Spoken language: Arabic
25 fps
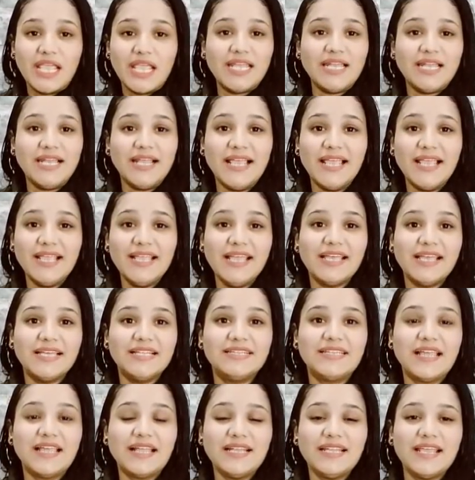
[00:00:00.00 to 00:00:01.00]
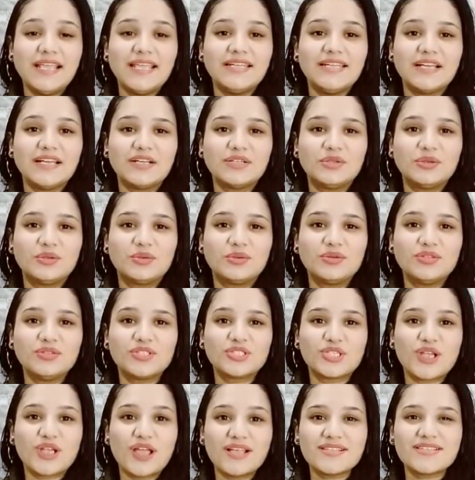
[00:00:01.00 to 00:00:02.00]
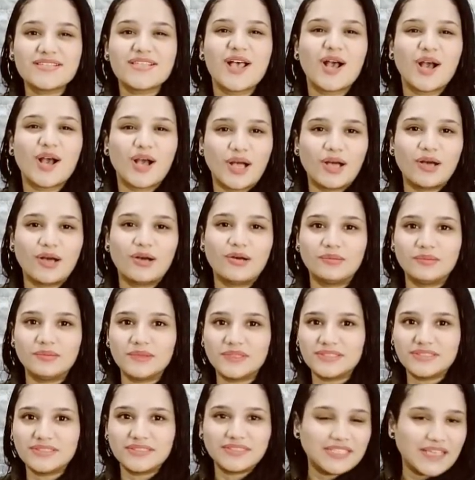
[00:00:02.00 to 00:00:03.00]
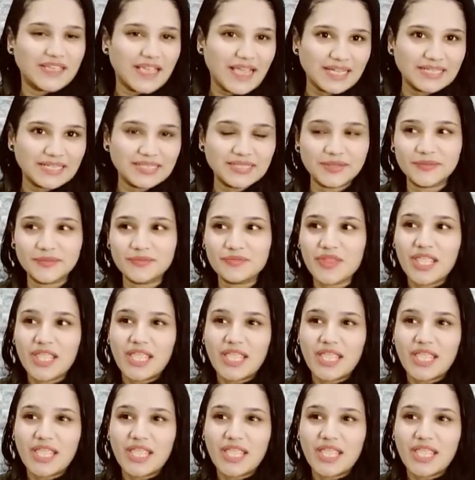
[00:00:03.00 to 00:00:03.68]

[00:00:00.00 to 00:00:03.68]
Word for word: الحاجه الثانيه انك تكون شخص غامض يعني